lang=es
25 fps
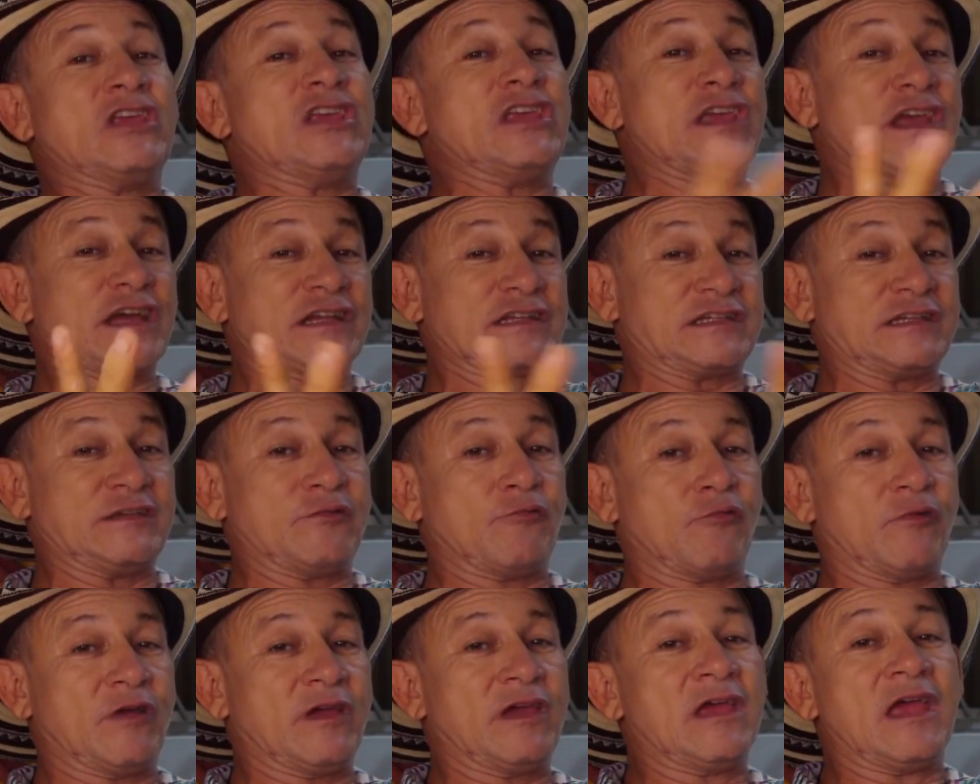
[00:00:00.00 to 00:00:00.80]
Y así
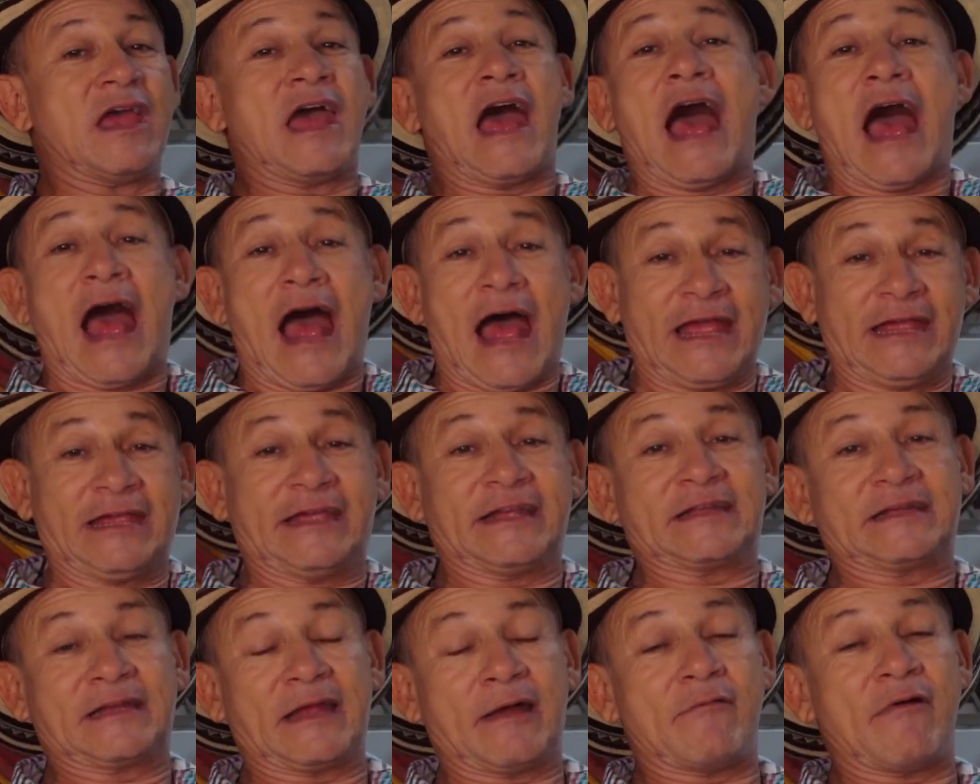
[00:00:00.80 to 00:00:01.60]
fue. Ajá, ¿y qué
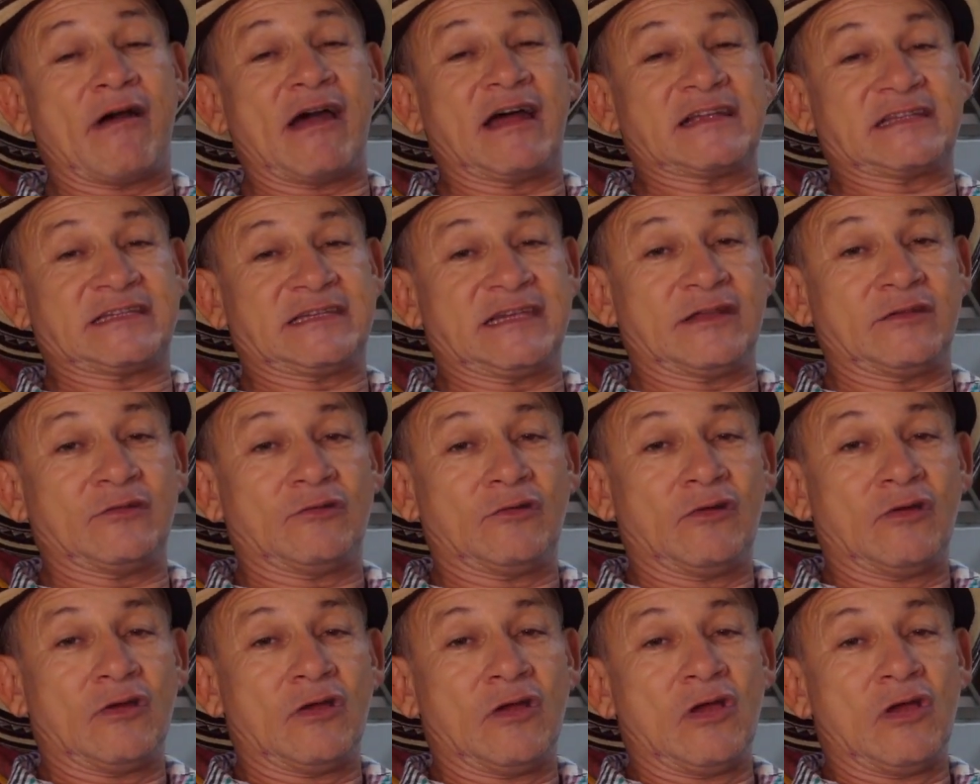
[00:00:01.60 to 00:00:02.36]
estaban haciendo?